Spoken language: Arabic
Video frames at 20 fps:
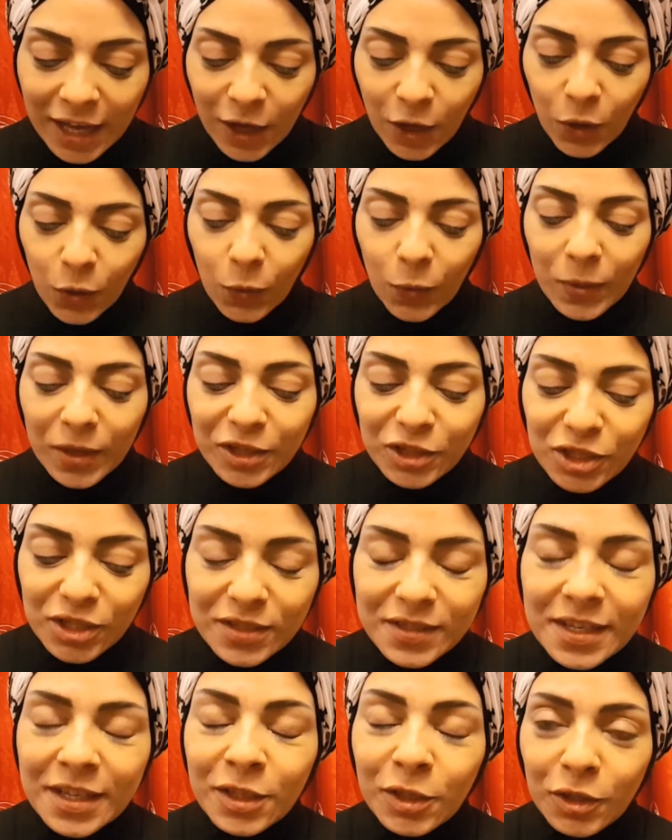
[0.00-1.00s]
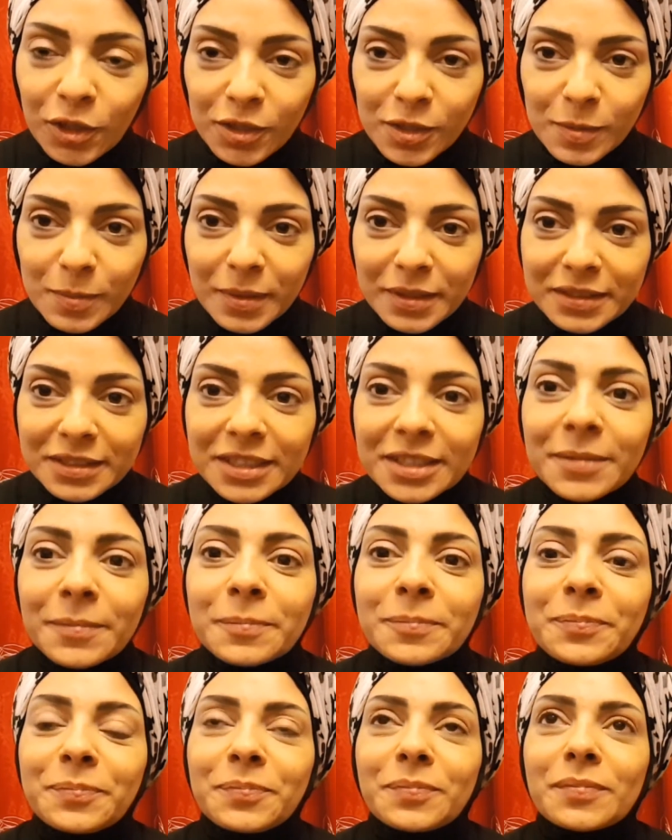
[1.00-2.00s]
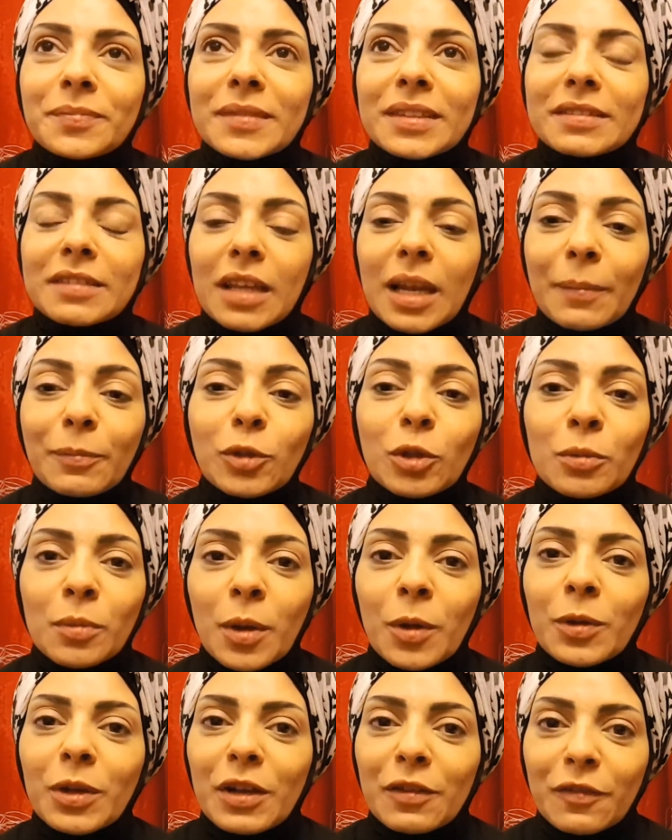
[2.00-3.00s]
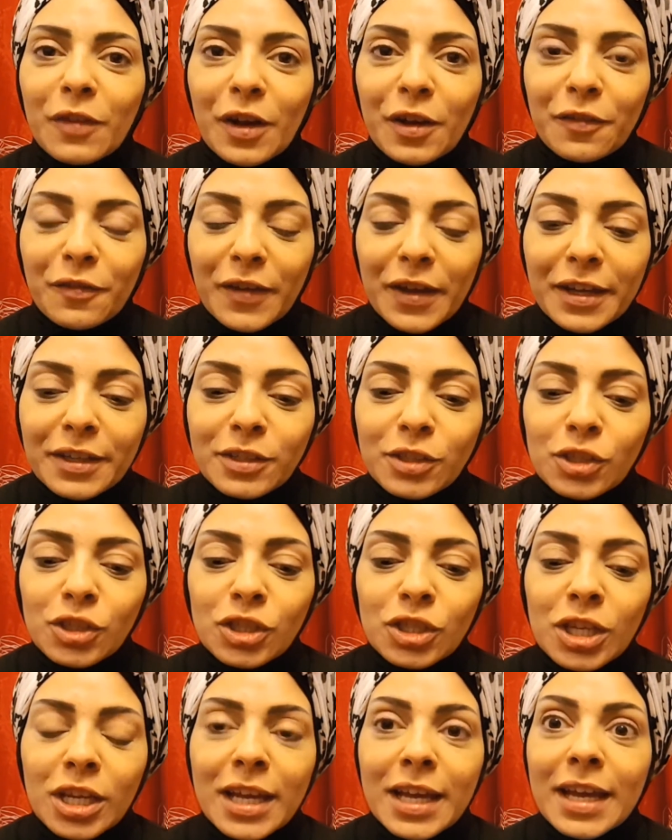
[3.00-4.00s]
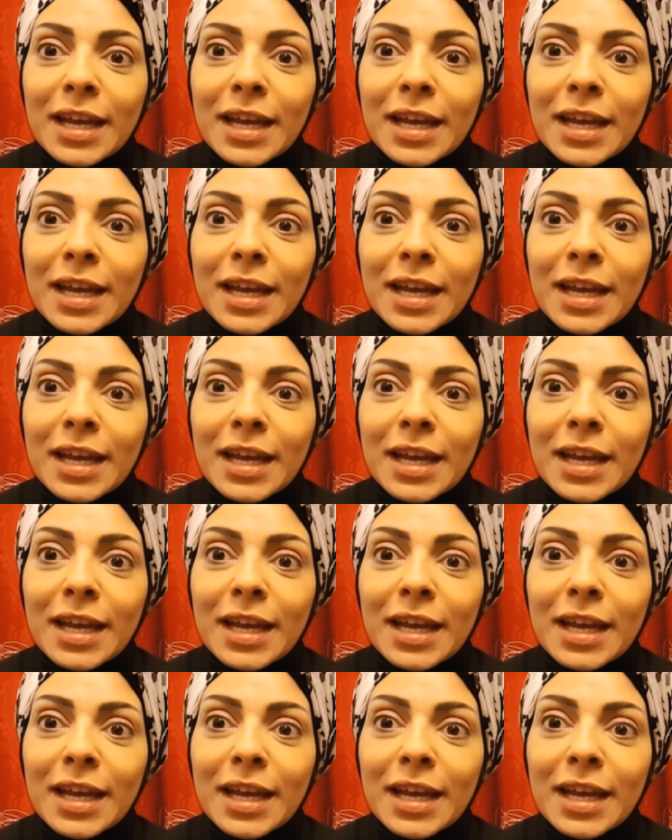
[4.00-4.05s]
هو جزان كروس بادي طلبته موقع فارفيتش